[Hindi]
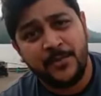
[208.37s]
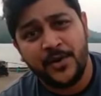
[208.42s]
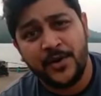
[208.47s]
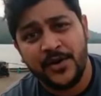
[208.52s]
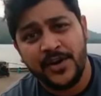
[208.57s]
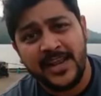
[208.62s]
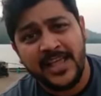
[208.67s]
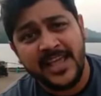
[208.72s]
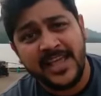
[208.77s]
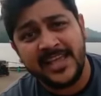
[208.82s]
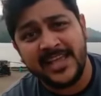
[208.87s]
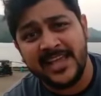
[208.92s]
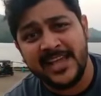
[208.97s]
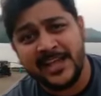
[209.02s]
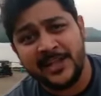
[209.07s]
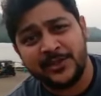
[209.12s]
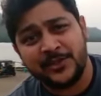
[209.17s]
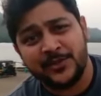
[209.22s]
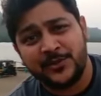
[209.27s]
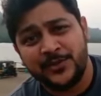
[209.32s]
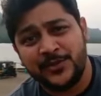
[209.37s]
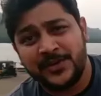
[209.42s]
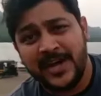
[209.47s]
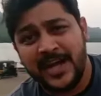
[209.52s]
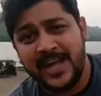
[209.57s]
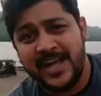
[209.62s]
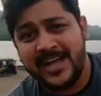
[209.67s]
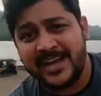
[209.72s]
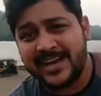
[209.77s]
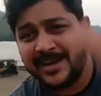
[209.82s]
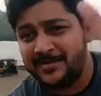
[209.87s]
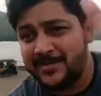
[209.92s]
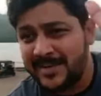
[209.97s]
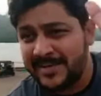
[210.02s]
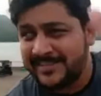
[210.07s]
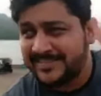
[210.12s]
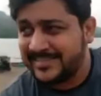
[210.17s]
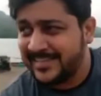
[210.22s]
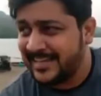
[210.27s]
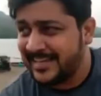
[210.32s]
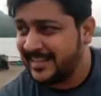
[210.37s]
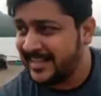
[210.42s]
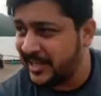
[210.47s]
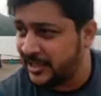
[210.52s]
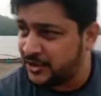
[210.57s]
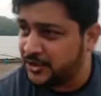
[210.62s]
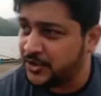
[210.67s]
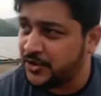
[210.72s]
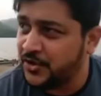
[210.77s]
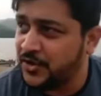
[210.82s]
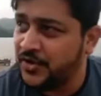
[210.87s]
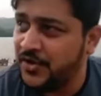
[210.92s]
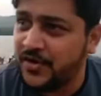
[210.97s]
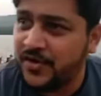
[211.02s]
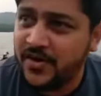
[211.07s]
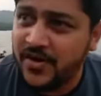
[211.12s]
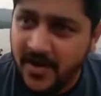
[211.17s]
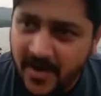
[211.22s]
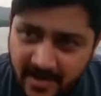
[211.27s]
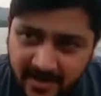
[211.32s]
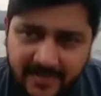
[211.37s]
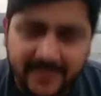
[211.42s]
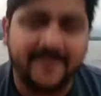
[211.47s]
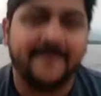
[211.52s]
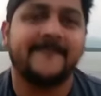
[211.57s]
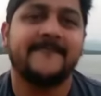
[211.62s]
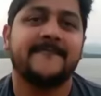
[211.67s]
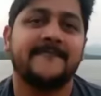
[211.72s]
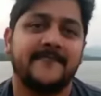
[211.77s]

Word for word: बोलेंगे तू है कब्रस्तान का चोर